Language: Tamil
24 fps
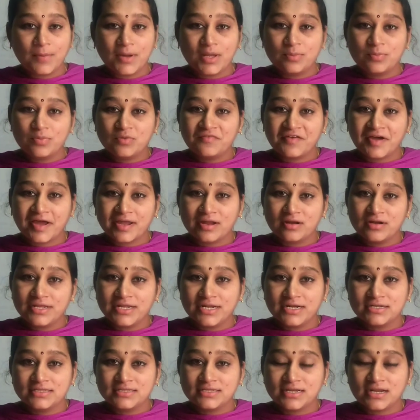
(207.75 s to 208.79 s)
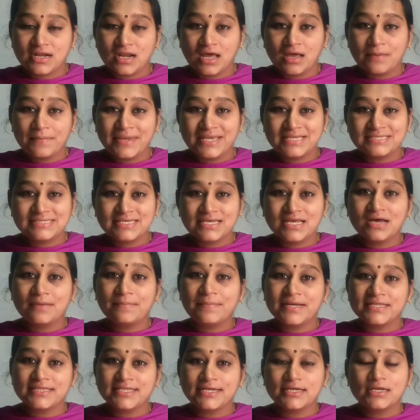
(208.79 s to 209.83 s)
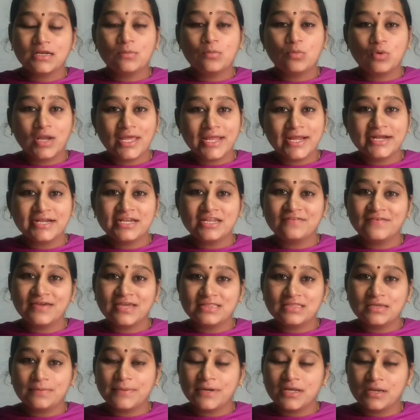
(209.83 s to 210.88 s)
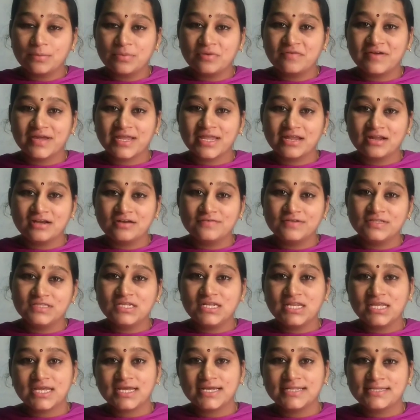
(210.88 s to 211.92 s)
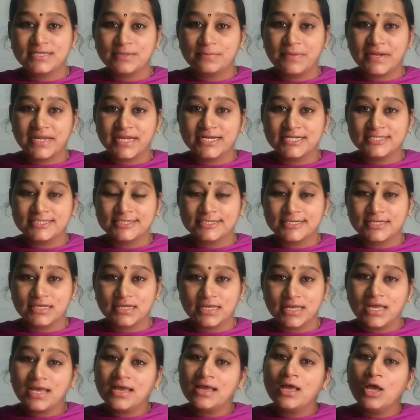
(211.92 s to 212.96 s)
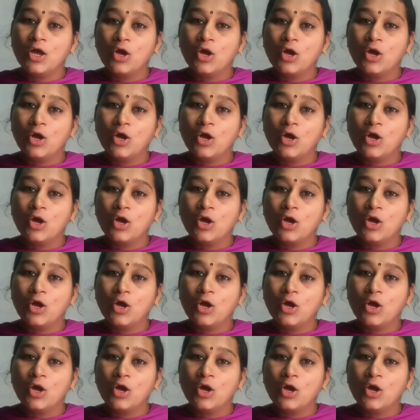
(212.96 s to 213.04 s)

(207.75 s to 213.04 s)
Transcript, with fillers: பருப்பு வகைகளையும் எடுத்துக்கலாம் பேசிக்காக பார்த்தீங்கன்னா முளைக்கட்டி வைத்த பருப்பு வகைகள் வந்து நீங்கள் அதிகமாக எடுத்துக்கோங்க